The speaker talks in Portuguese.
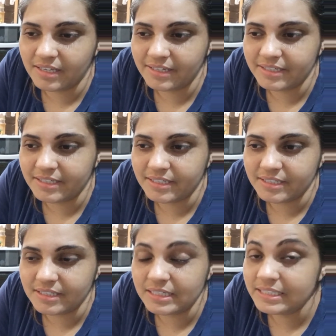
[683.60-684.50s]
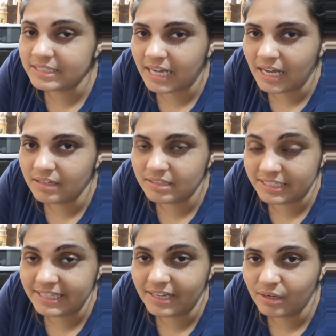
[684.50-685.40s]
é, lidar,
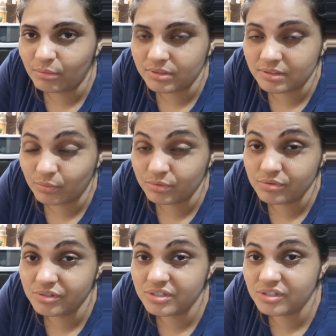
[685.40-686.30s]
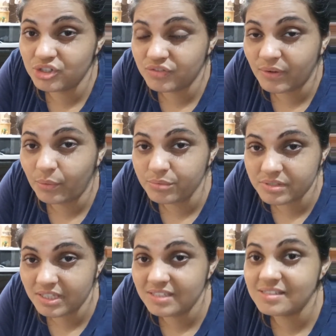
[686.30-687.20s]
lidar não, até quantos dias a gente vai
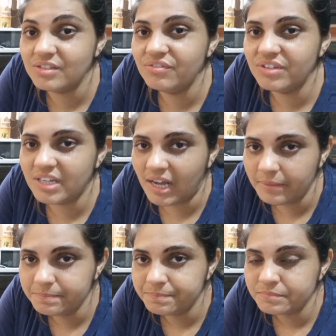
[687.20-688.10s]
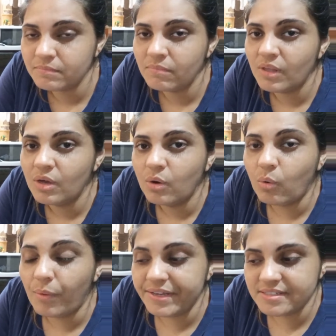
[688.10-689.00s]
conseguir se virar
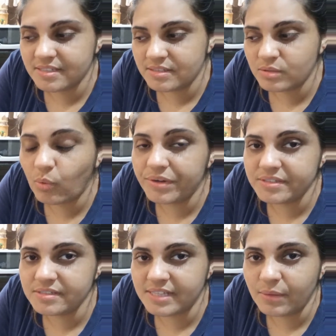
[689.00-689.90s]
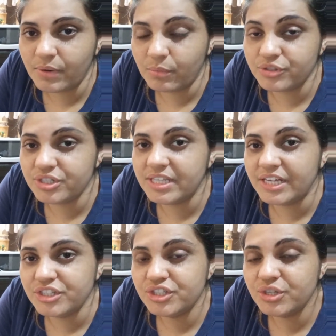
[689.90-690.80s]
com essas coisas, né, com a
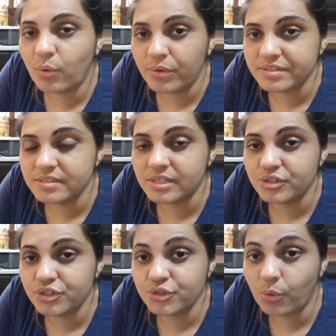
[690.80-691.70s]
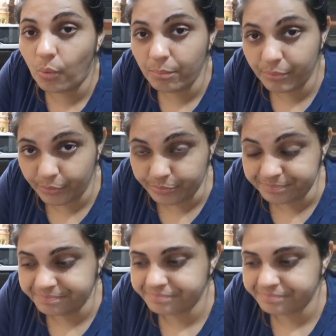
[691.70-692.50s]
quantidade de coisas que a gente comprou.